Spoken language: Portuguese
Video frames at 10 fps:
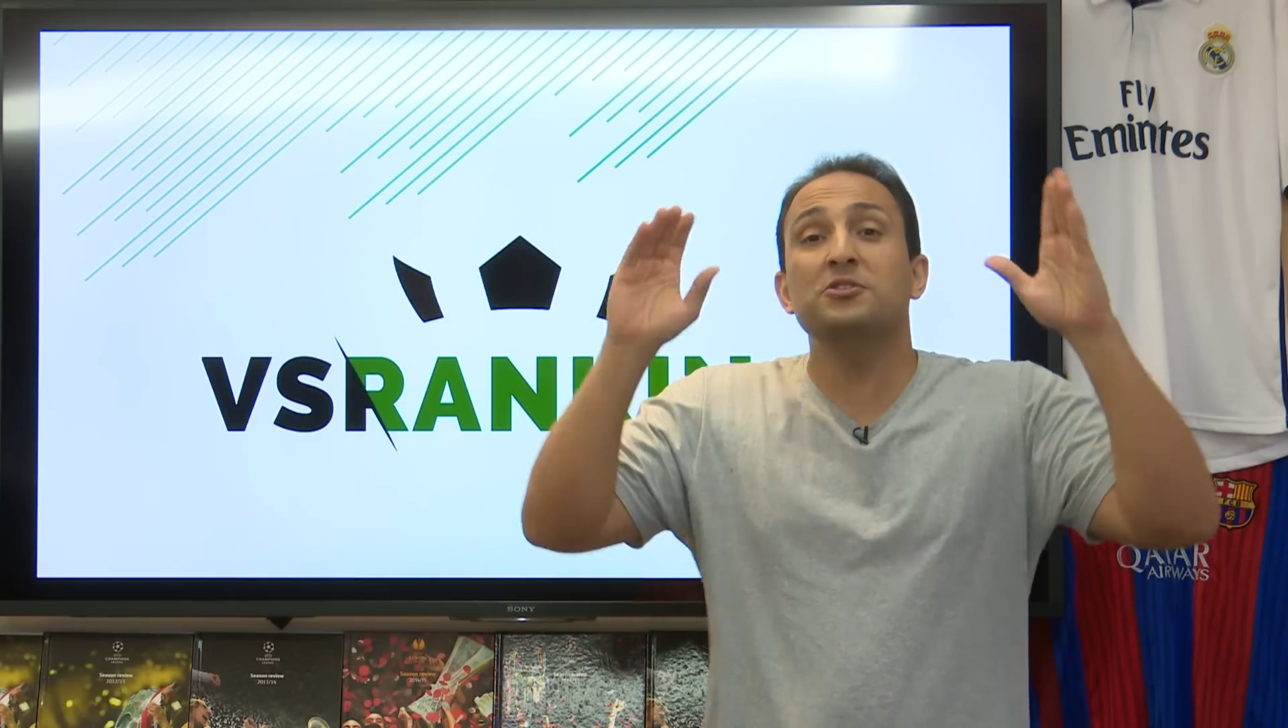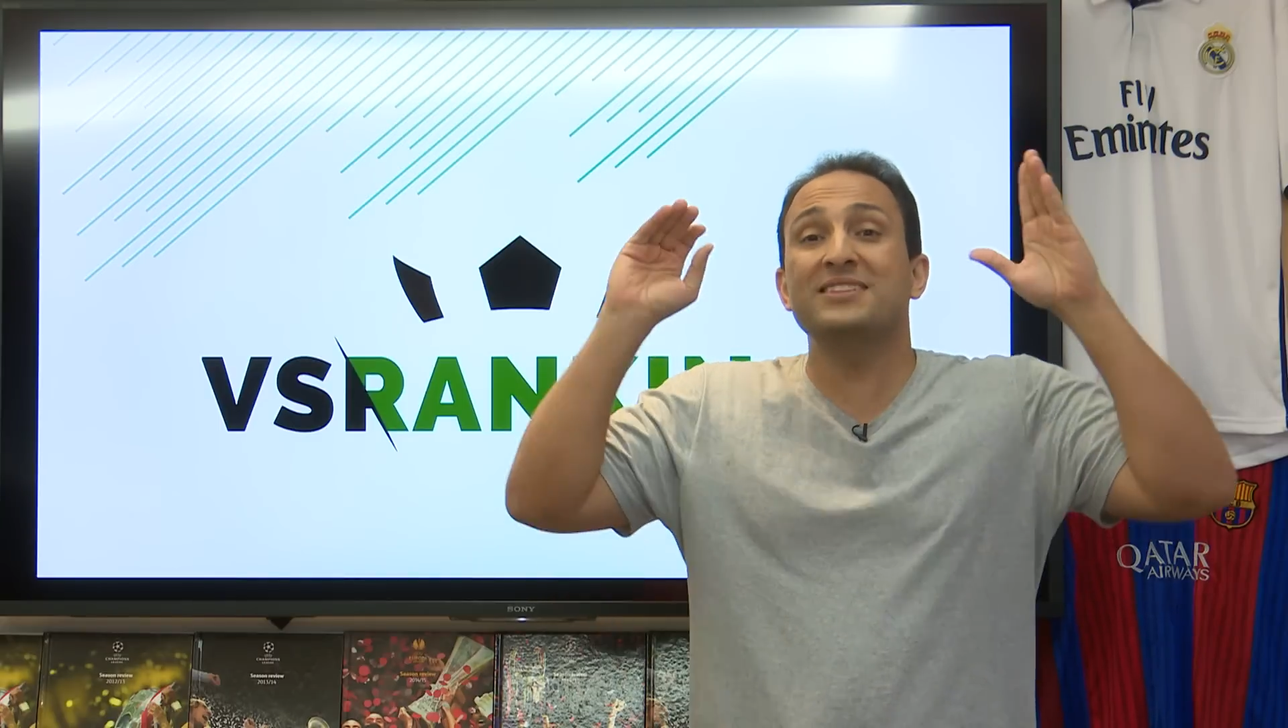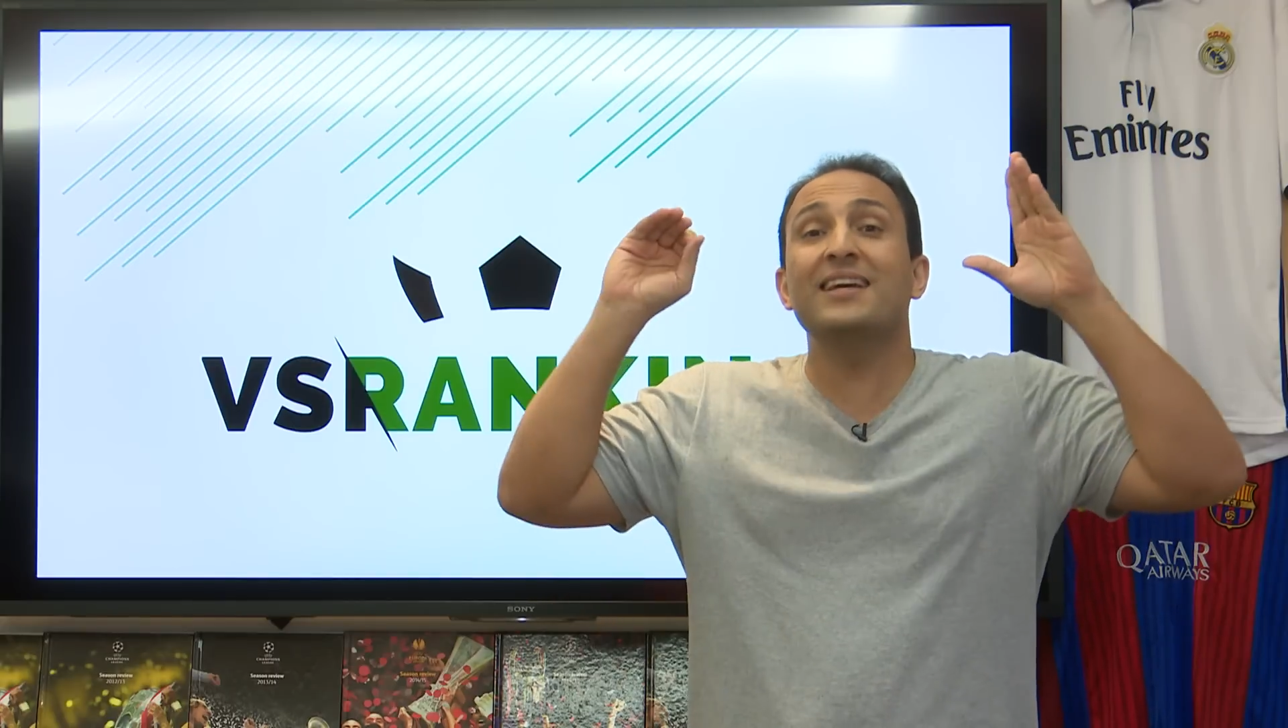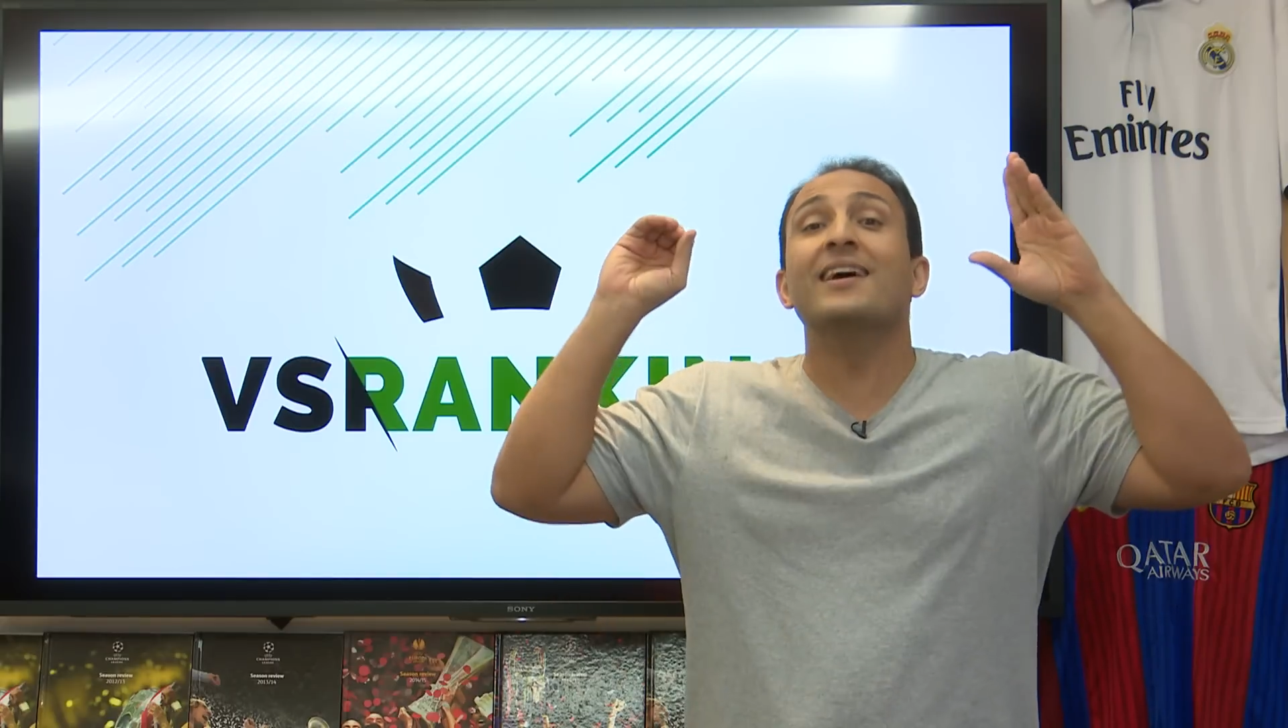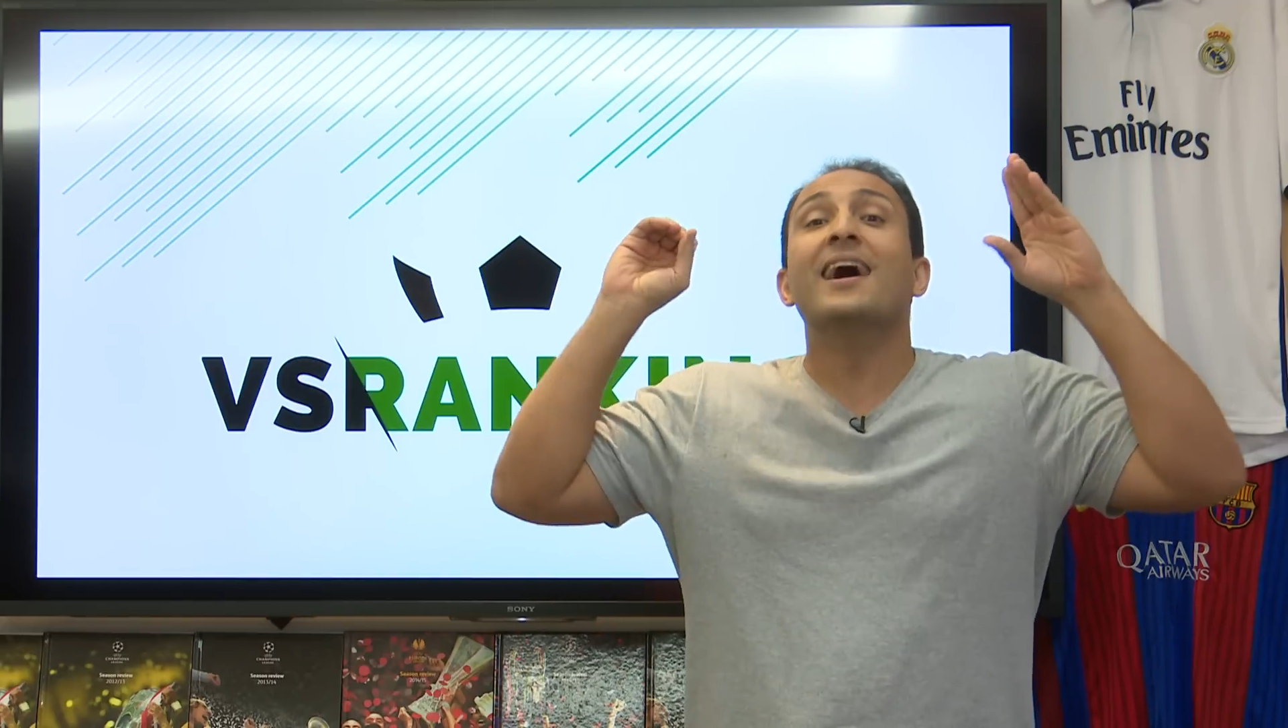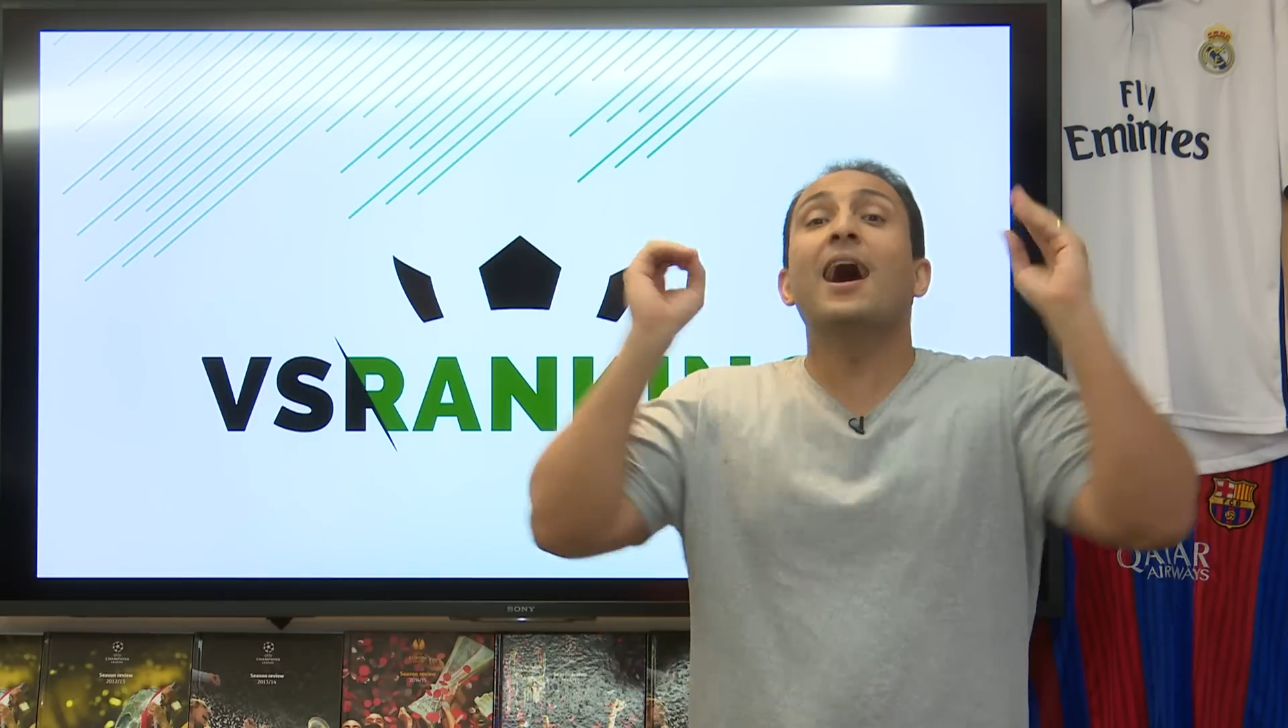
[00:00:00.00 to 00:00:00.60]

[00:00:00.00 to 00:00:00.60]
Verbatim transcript: e ser